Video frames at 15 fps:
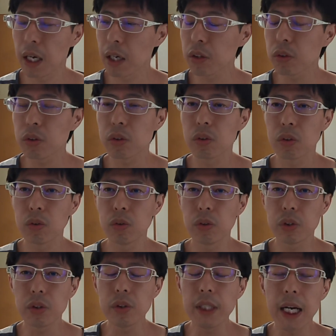あと、
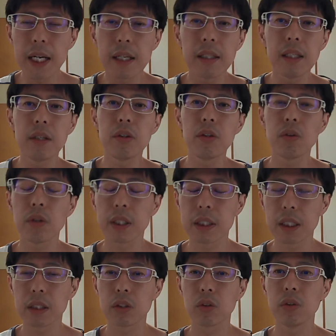普通に払ってる人たち
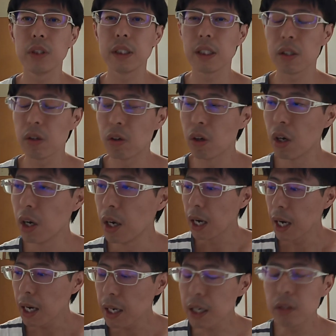が消費税を
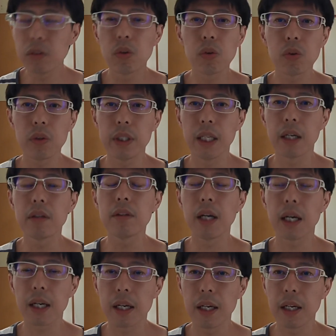払うことになる
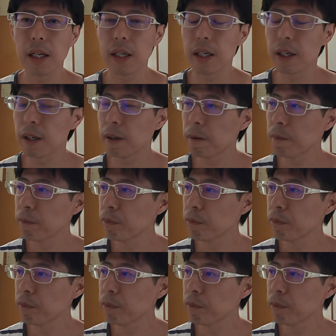から、か